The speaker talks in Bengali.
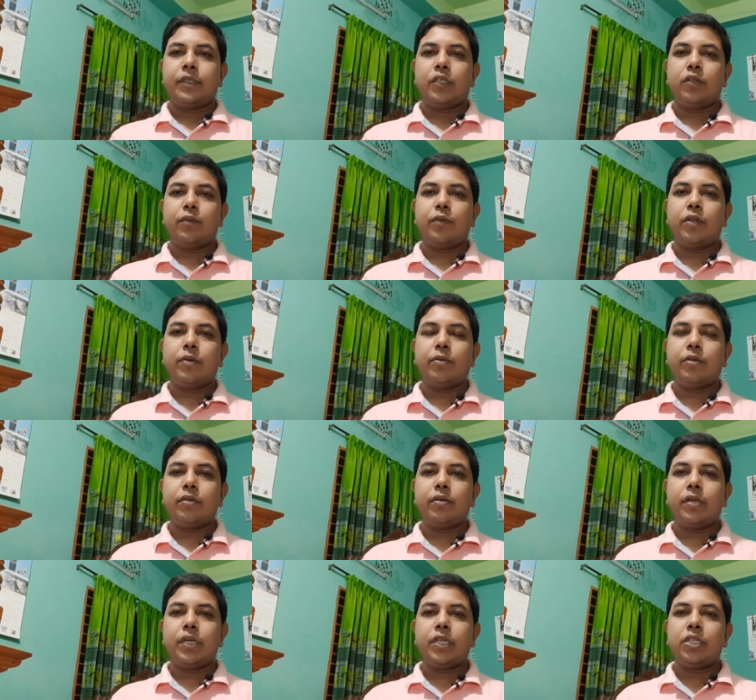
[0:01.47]
সুপ্রিয়
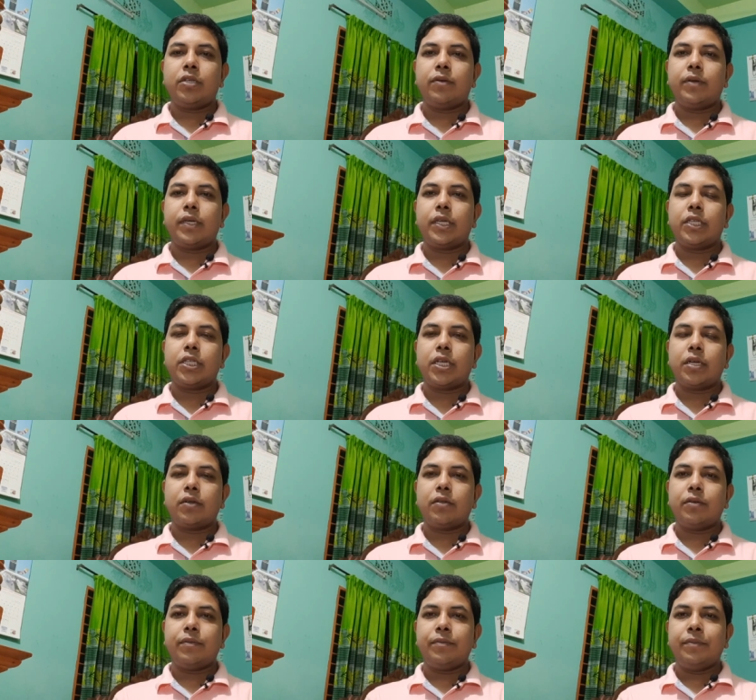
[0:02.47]
বন্ধুরা সবাইকে
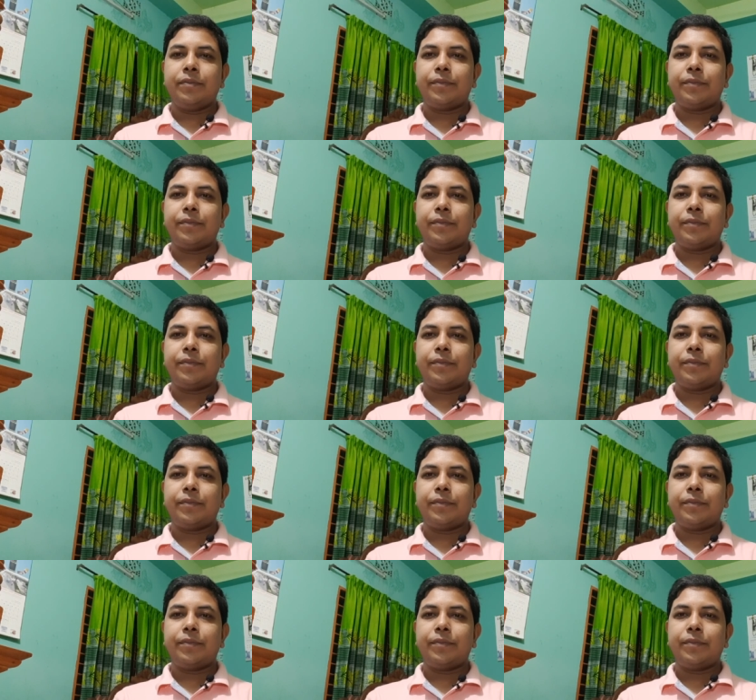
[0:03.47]
স্বাগতম